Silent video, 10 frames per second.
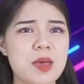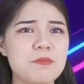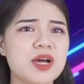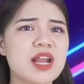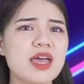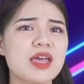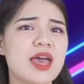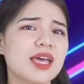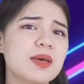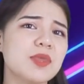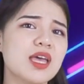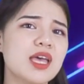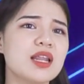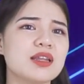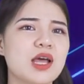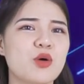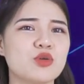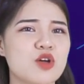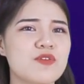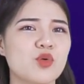Mới đây, Kim Tae Hee lần đầu
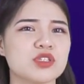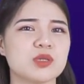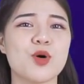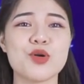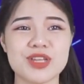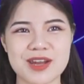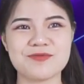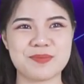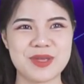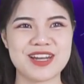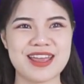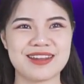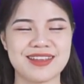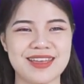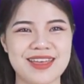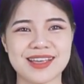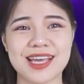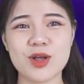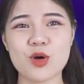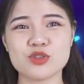nói về cuộc sống hôn nhân với Biden.
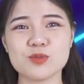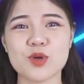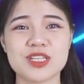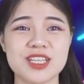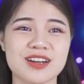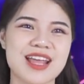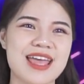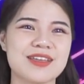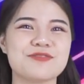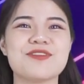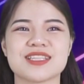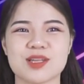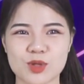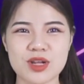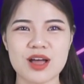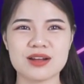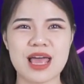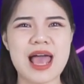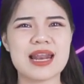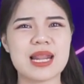Kết hôn giúp tôi trưởng thành và sống tốt hơn,
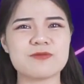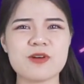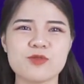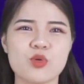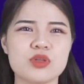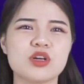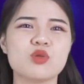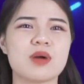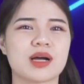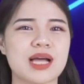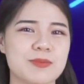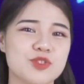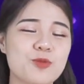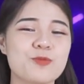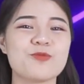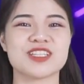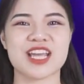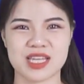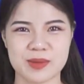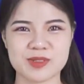làm phong phú những cung bậc cảm xúc và
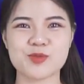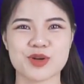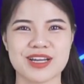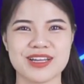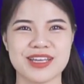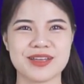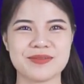trải nghiệm trong cuộc đời.